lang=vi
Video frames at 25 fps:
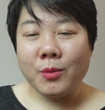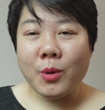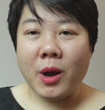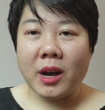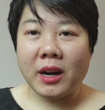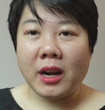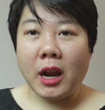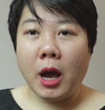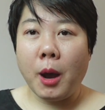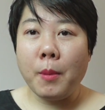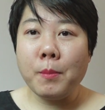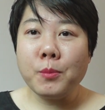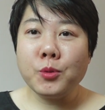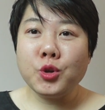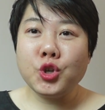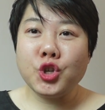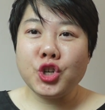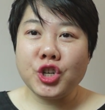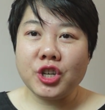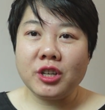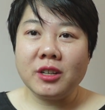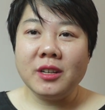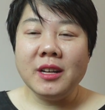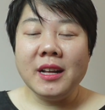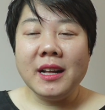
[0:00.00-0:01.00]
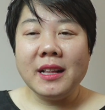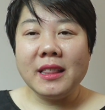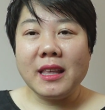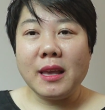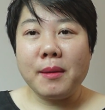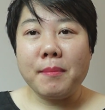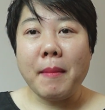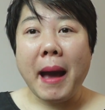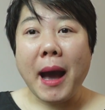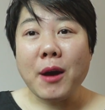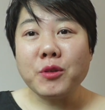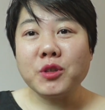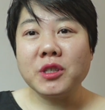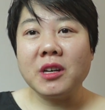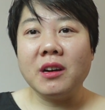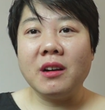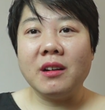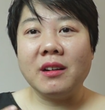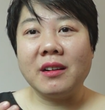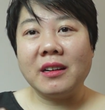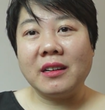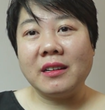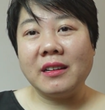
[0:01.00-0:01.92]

hoặc là âm chưa thì bao giờ